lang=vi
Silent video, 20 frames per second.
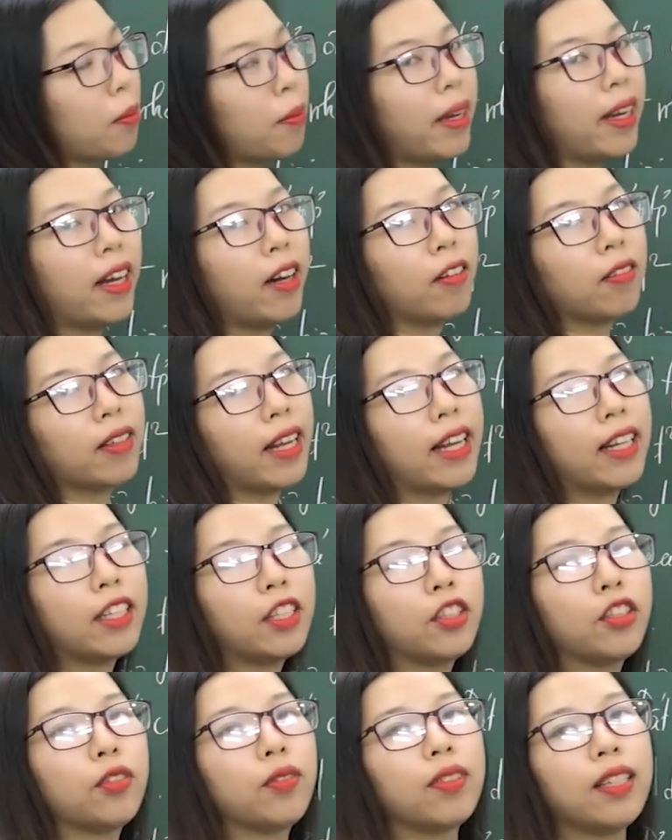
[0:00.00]
trong bài học này
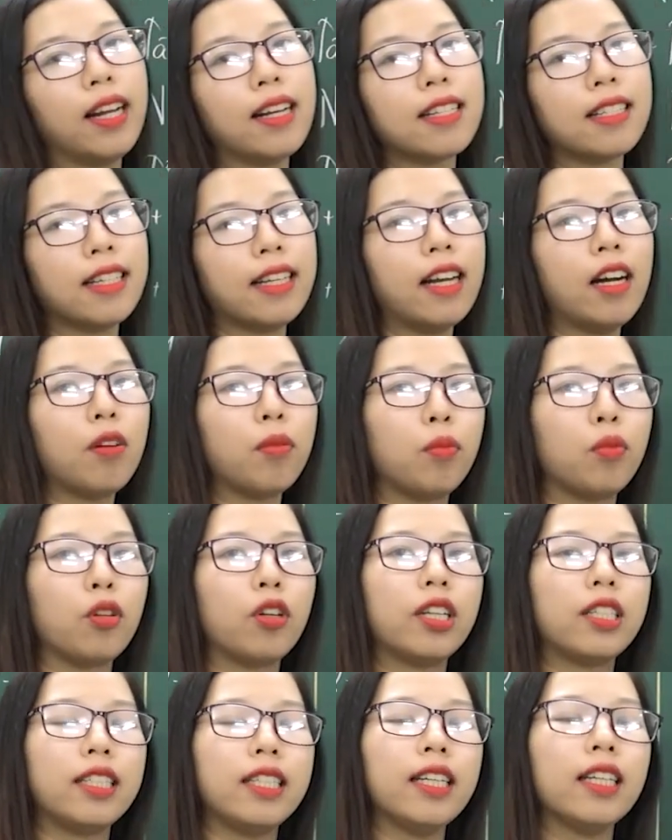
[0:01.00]
thì chúng ta sẽ học một
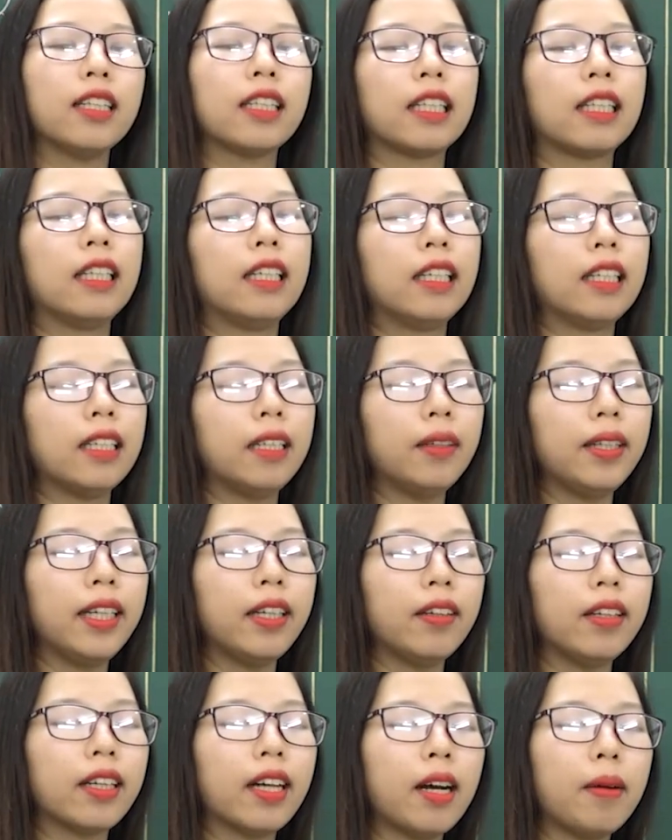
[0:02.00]
đoạn trích. Tiếp
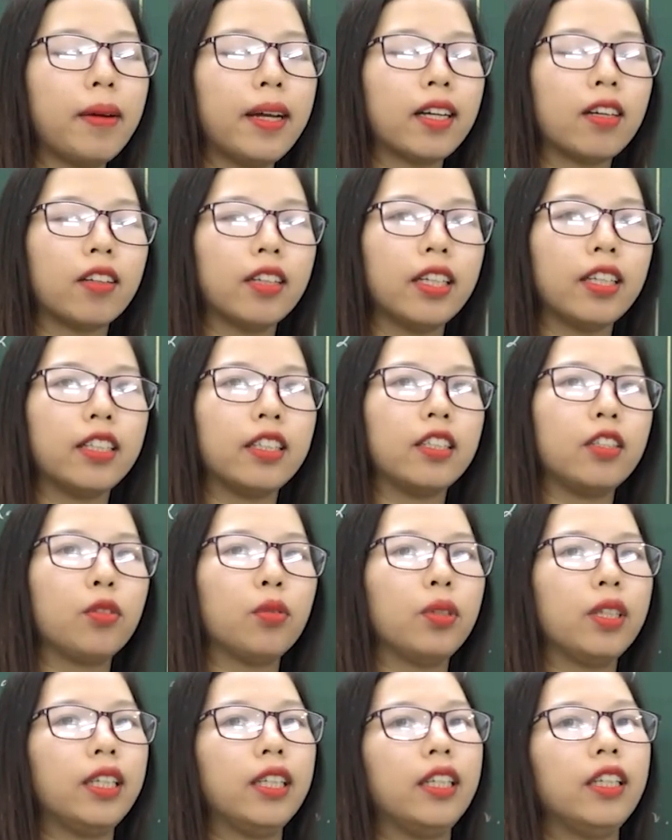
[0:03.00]
theo thì các bạn có thể
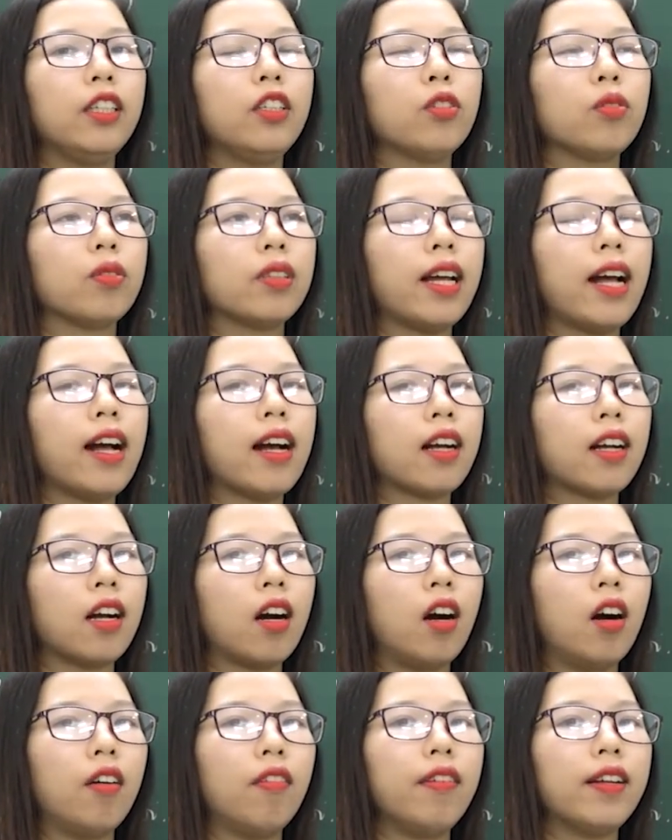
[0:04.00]
chú ý chúng ta
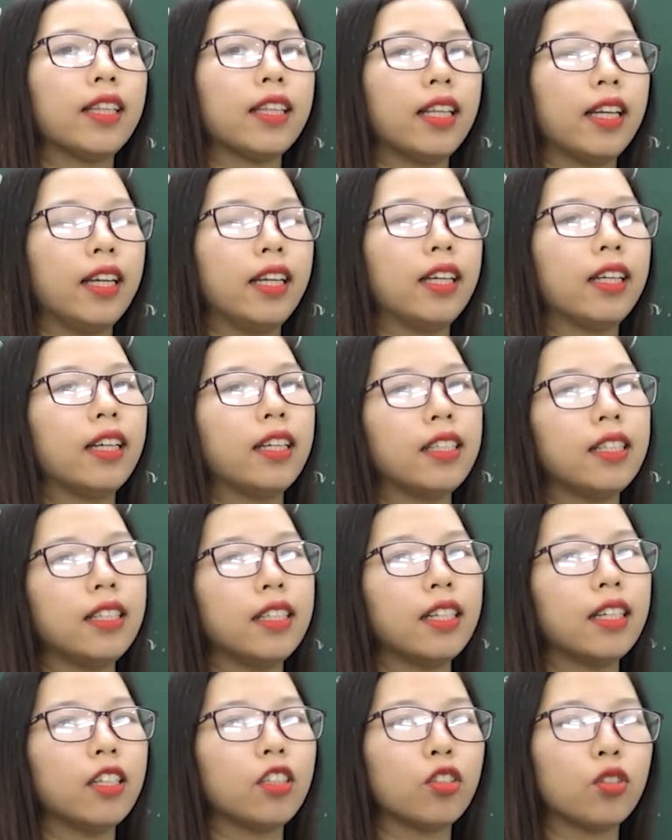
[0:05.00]
có văn tế nghĩa
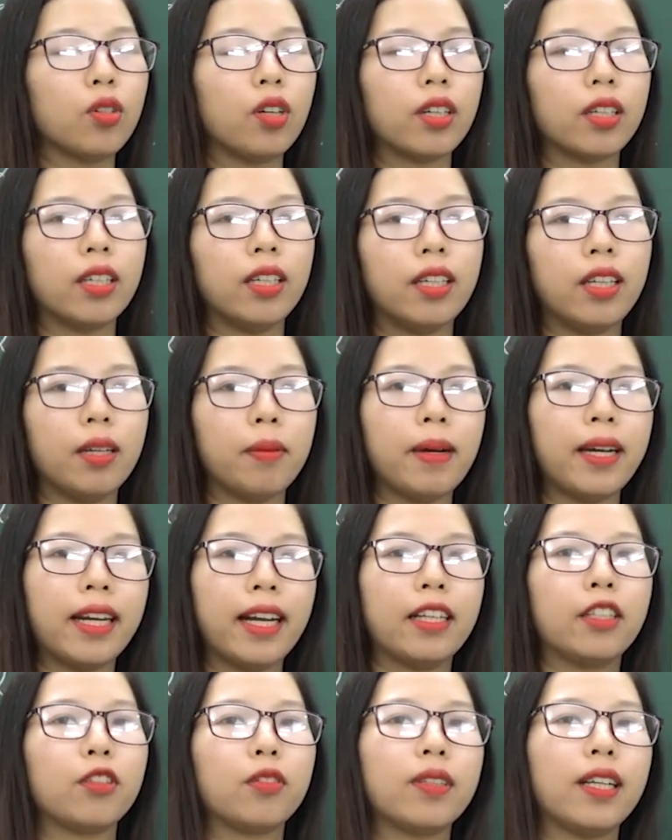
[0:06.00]
sĩ cần duộc. Thì bài
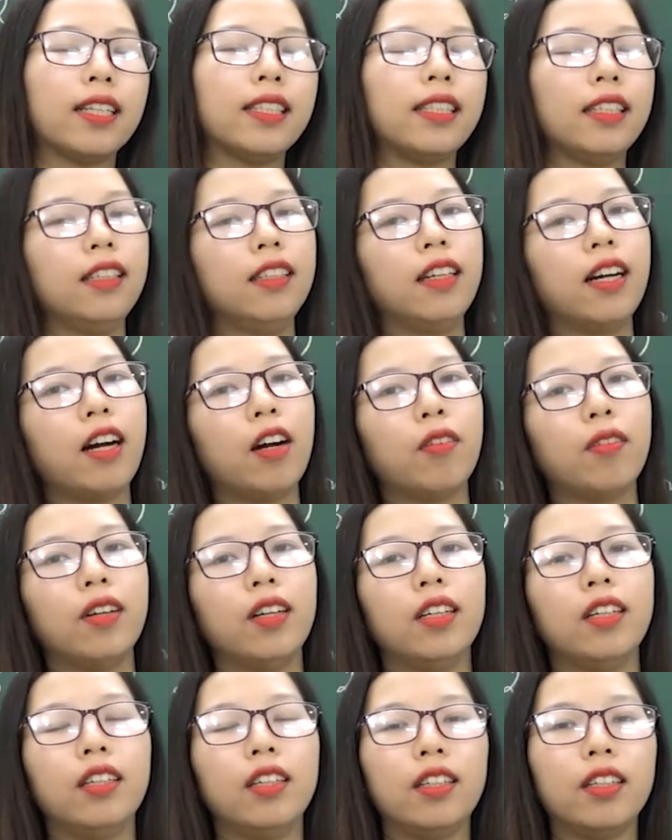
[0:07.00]
này chúng ta sẽ được học
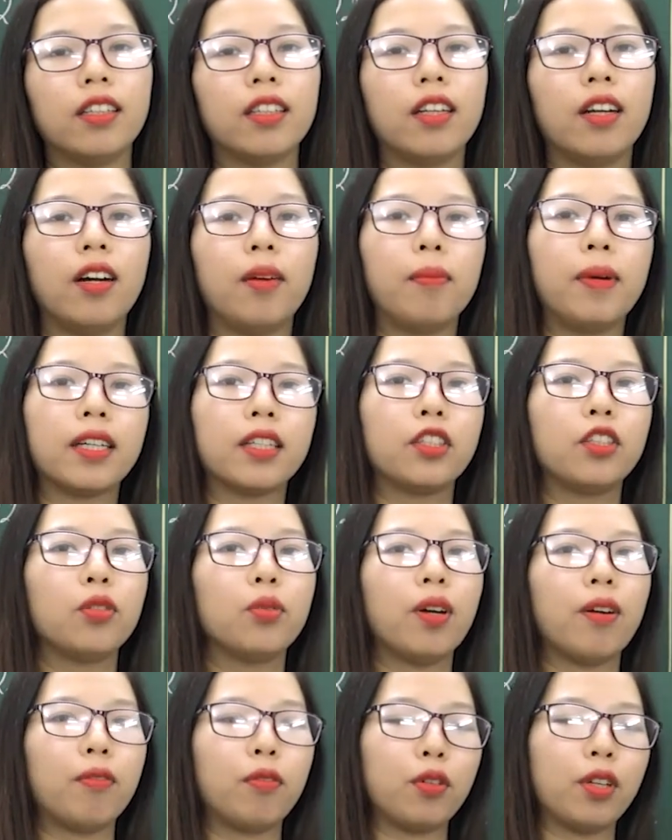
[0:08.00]
ở bậc
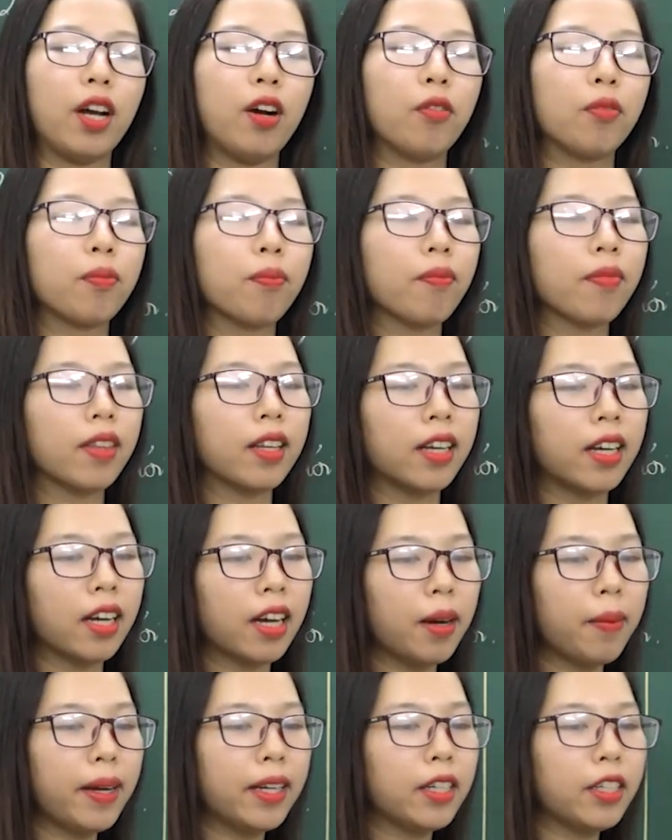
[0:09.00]
trung học phổ thông.
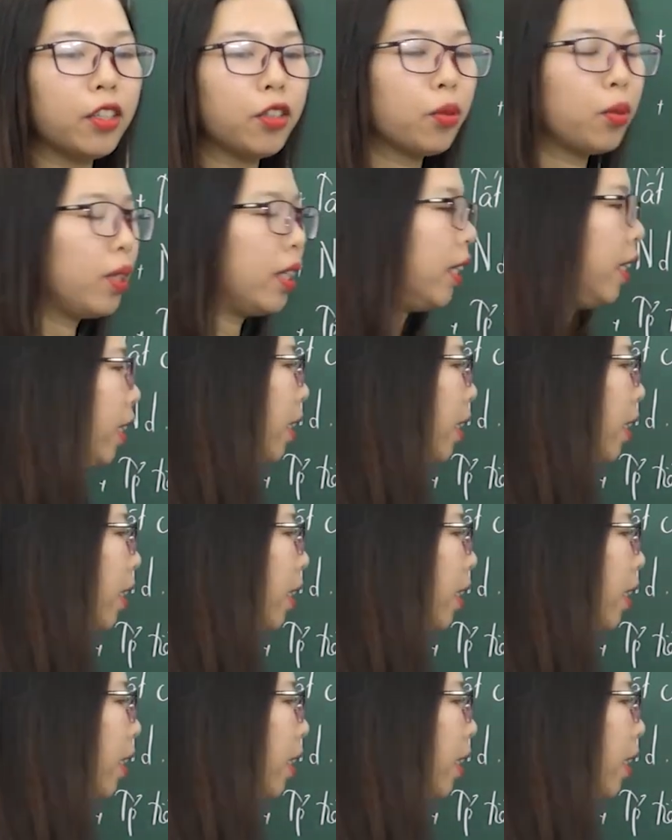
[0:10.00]
Các bạn hãy chú ý